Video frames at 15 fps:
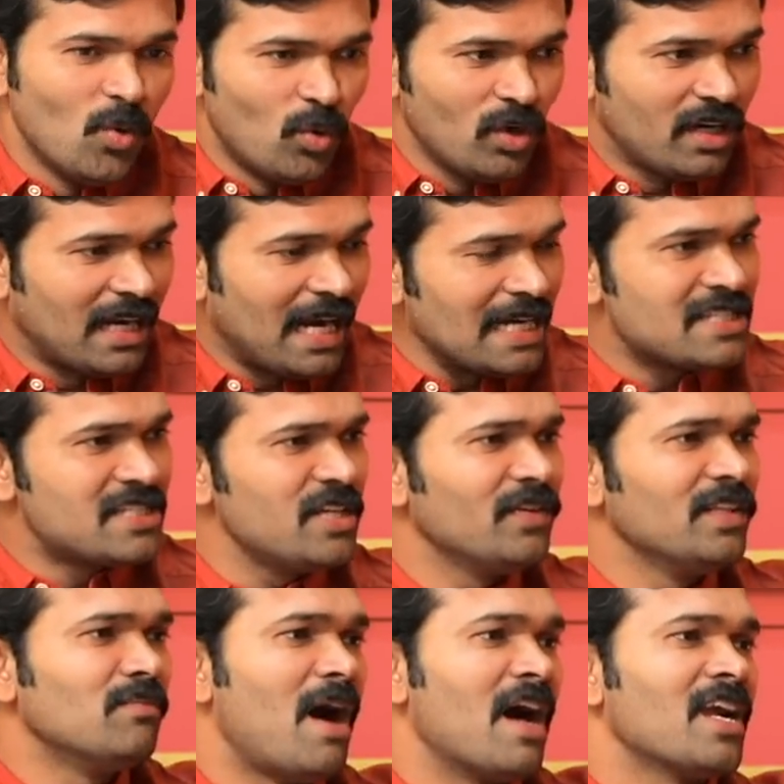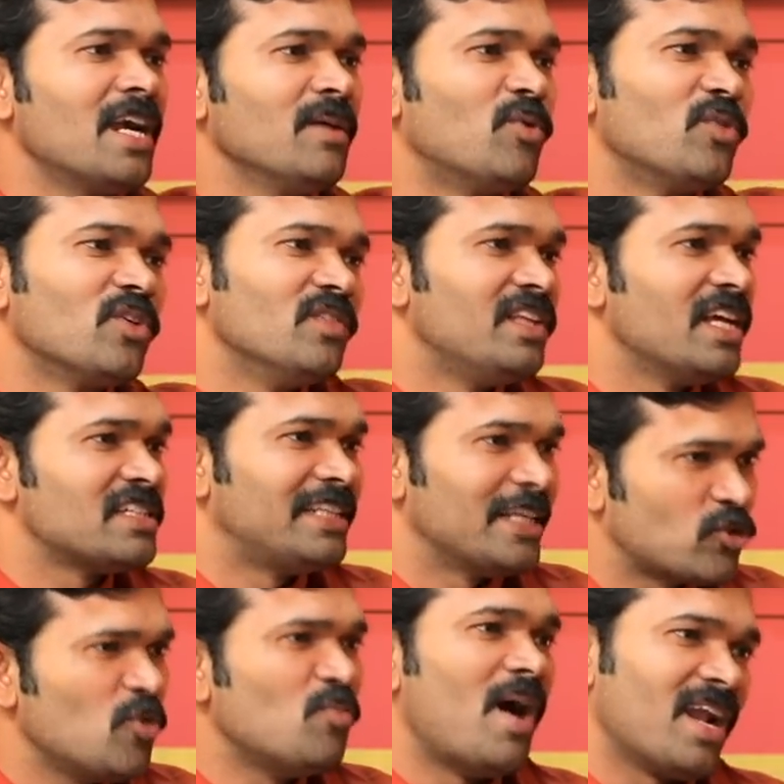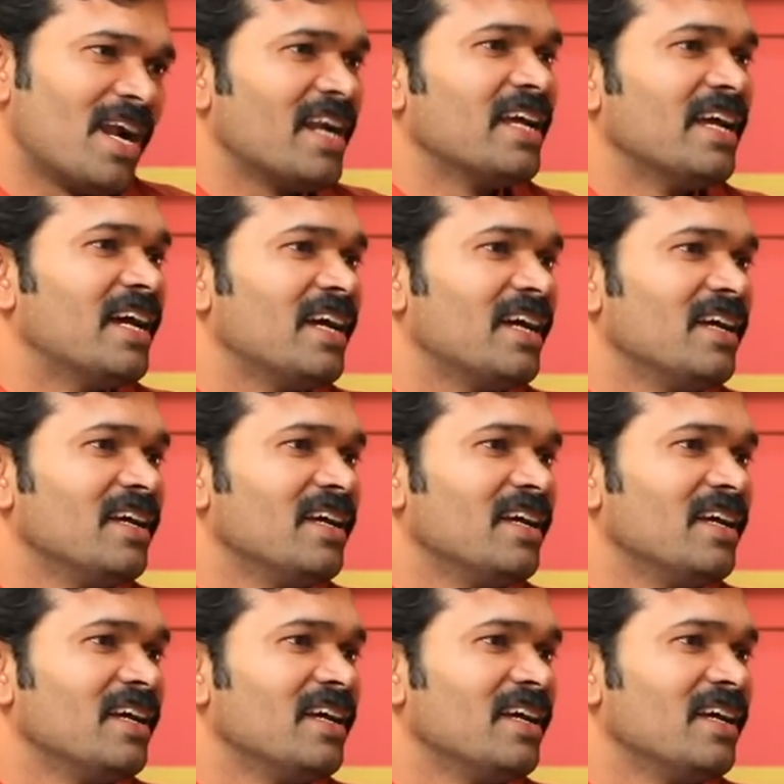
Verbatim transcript: ஒரு கட்சி வந்து மாநாடு போடுறதுக்கு வித்தியாசம் டெசோ மாநாடுங்க